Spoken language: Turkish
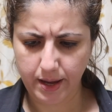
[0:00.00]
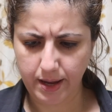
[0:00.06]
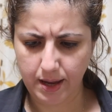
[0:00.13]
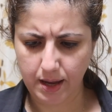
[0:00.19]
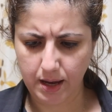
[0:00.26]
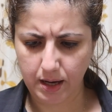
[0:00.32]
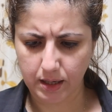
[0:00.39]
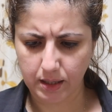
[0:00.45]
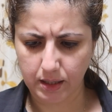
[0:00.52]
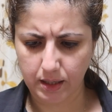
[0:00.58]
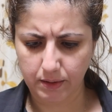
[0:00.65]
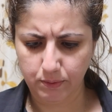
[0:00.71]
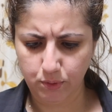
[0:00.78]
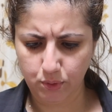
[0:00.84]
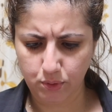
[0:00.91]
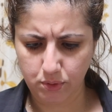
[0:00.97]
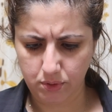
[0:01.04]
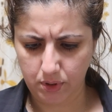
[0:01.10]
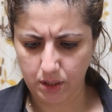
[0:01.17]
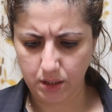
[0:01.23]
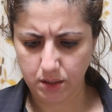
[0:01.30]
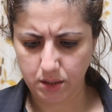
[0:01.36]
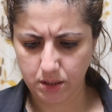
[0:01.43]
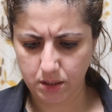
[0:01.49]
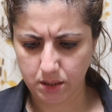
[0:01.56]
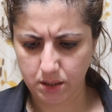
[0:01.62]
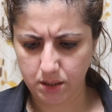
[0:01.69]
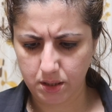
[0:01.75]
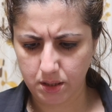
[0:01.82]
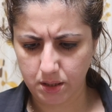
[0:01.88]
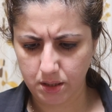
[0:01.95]
E, Aglewood,
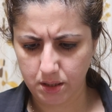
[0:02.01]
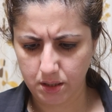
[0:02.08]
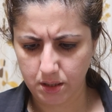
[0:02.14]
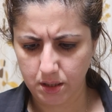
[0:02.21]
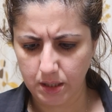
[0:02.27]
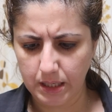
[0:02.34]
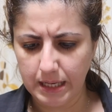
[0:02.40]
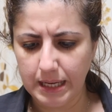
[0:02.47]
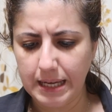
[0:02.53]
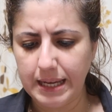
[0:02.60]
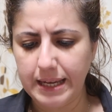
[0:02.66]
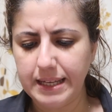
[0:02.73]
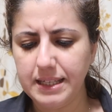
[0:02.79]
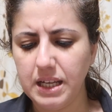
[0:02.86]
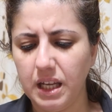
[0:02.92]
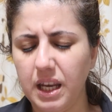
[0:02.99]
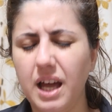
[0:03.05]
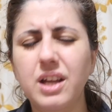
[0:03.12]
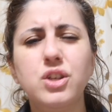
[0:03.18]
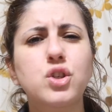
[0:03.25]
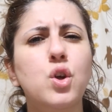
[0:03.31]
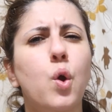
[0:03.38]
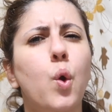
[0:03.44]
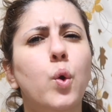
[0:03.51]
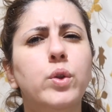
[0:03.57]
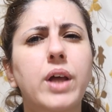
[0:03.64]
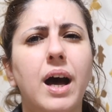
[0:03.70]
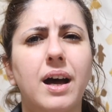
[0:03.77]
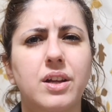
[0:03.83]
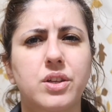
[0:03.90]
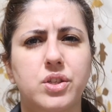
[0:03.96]
yes. Yalancı
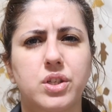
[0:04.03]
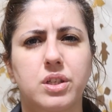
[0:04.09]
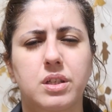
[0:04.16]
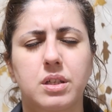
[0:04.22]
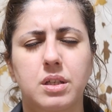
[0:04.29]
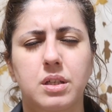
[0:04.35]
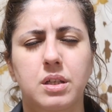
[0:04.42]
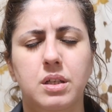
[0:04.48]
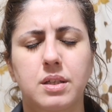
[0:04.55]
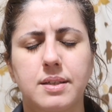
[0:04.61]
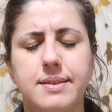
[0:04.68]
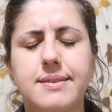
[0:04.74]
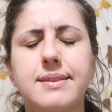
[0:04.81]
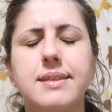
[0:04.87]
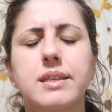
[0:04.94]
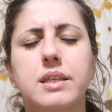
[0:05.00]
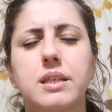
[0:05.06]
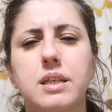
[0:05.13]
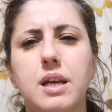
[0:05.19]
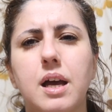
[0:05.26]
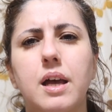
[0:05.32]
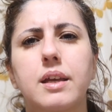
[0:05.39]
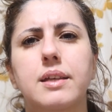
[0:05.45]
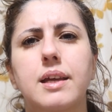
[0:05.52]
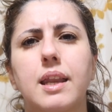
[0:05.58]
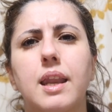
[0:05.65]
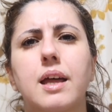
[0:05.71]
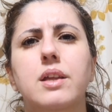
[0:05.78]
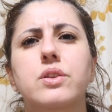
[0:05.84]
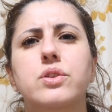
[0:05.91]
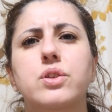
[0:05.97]
ödacı. Siyah
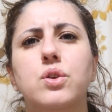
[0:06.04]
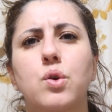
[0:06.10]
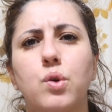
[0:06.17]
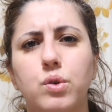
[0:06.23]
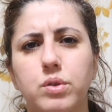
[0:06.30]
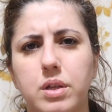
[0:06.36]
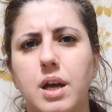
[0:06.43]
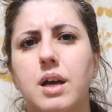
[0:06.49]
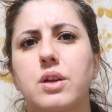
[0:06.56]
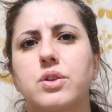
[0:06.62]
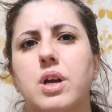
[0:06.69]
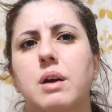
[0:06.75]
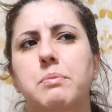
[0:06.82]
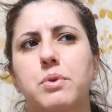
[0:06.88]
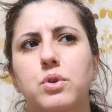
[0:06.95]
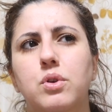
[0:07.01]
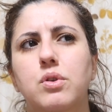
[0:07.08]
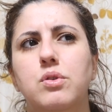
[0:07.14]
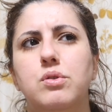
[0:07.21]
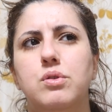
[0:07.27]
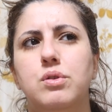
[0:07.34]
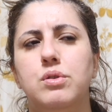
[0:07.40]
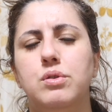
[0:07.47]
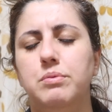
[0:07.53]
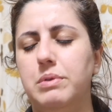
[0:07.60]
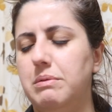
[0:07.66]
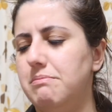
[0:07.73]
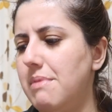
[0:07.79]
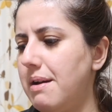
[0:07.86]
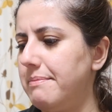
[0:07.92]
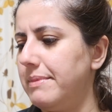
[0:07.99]
yalancı ödacı. Abonozlu
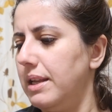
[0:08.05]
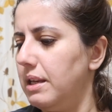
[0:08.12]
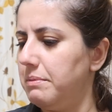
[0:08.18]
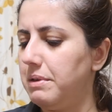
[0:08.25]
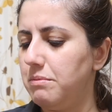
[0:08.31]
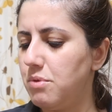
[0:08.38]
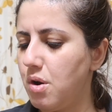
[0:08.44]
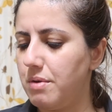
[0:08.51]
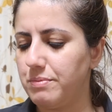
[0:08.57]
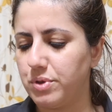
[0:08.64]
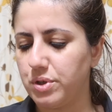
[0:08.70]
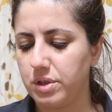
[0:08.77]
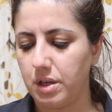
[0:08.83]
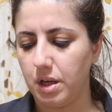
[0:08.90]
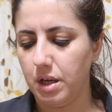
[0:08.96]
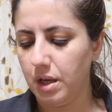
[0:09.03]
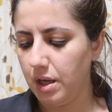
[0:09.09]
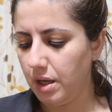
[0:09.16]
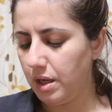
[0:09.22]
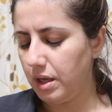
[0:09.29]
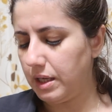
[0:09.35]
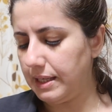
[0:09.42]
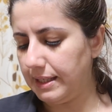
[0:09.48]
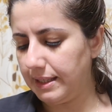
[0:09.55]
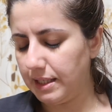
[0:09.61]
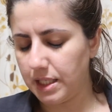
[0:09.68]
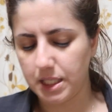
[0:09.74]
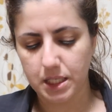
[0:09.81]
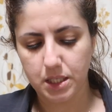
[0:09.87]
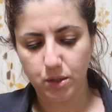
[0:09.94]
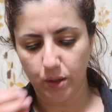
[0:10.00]
bilmem neli bilmiyorum işte.
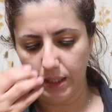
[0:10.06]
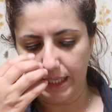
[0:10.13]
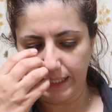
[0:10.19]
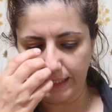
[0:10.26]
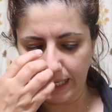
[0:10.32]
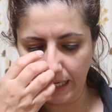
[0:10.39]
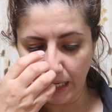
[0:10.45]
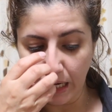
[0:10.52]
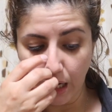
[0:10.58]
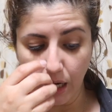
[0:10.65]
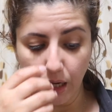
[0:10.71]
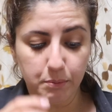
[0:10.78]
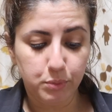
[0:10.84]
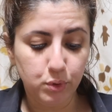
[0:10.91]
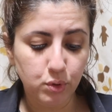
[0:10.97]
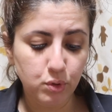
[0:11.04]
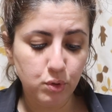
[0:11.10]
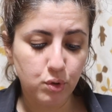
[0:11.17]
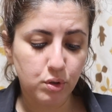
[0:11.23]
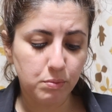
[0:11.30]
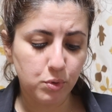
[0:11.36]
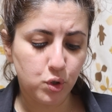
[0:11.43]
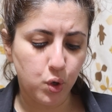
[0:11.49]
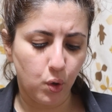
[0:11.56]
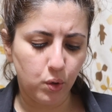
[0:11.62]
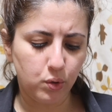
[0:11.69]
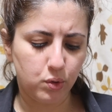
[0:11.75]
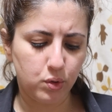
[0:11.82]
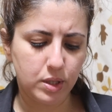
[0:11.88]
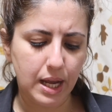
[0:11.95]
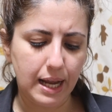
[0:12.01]
İngilizcesi olanlar. Bunun yorumu
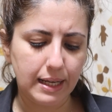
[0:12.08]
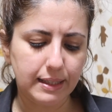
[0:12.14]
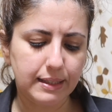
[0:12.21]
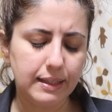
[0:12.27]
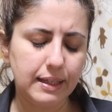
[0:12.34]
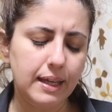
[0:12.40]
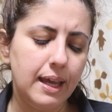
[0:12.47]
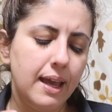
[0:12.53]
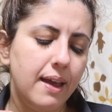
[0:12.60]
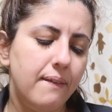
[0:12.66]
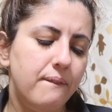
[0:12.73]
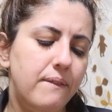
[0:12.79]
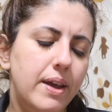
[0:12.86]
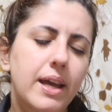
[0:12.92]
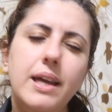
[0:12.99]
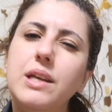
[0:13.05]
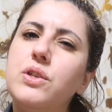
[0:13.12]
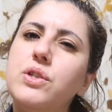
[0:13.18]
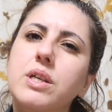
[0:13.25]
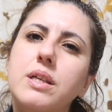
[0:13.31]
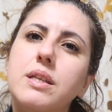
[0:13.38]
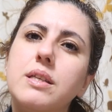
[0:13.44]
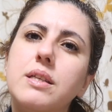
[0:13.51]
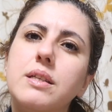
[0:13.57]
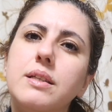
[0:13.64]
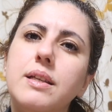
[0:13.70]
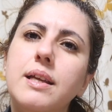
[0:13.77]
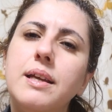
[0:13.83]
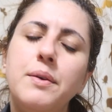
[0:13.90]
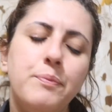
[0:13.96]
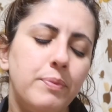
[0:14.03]
çok güzeldi. Ve
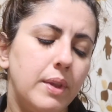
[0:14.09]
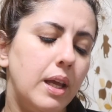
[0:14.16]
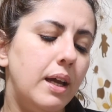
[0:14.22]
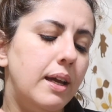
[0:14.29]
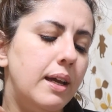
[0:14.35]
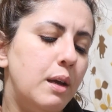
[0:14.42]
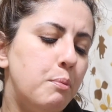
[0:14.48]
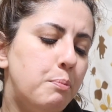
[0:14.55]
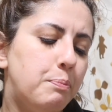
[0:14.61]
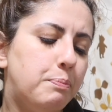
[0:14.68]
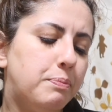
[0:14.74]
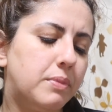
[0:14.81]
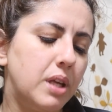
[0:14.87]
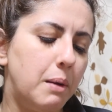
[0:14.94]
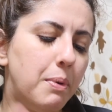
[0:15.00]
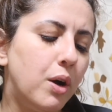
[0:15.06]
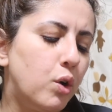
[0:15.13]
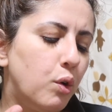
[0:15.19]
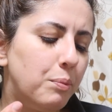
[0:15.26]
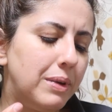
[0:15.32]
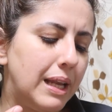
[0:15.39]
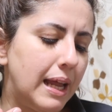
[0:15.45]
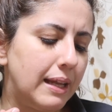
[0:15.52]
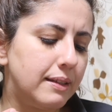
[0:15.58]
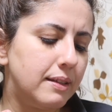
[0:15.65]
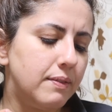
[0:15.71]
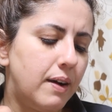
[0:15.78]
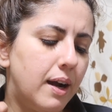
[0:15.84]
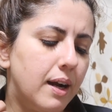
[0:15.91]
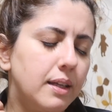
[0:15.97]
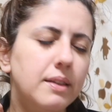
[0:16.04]
içerisinde e, tabako
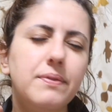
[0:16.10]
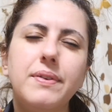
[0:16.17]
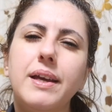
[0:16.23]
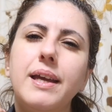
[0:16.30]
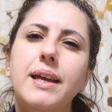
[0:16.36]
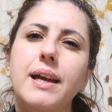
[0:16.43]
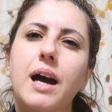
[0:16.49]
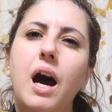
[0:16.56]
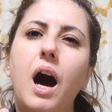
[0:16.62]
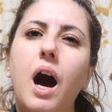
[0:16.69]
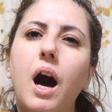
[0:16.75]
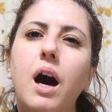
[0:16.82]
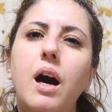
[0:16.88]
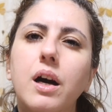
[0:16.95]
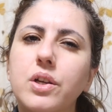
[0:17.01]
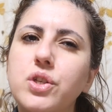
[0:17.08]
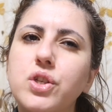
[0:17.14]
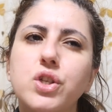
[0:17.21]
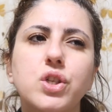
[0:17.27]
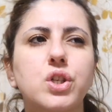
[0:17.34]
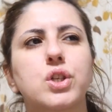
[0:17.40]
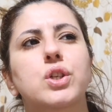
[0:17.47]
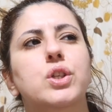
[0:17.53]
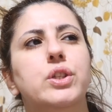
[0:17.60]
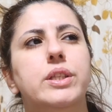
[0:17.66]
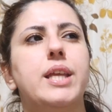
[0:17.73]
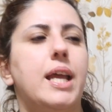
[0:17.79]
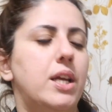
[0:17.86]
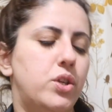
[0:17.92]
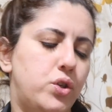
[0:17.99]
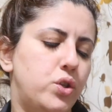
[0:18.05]
blendi vardı ve ağaç
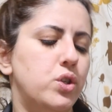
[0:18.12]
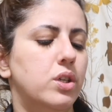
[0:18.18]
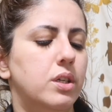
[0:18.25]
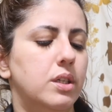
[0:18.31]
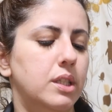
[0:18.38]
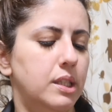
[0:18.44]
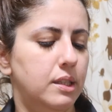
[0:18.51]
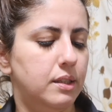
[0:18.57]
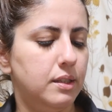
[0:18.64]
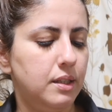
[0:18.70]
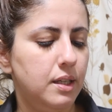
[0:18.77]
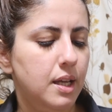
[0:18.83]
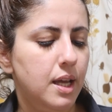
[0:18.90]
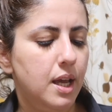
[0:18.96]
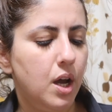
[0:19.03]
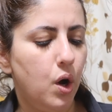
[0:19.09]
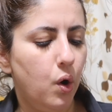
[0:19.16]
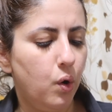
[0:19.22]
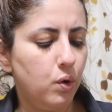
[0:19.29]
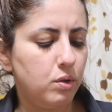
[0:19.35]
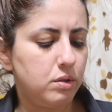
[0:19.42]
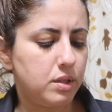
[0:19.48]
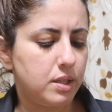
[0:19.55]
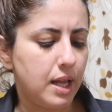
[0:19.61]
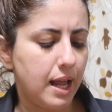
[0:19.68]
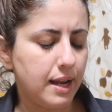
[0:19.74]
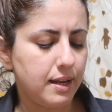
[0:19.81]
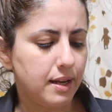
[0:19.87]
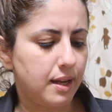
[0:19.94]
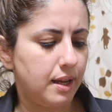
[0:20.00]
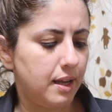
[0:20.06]
texture'lıydı. O
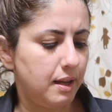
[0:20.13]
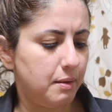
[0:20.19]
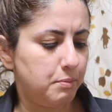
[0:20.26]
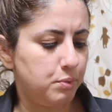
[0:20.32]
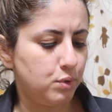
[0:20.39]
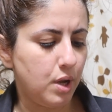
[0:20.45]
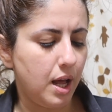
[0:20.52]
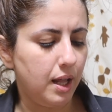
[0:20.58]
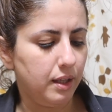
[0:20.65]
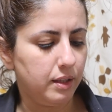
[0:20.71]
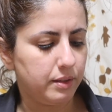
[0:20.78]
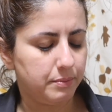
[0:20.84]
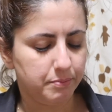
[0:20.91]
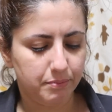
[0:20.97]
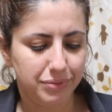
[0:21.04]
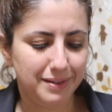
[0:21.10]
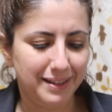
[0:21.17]
yüzden e, bunu aldım.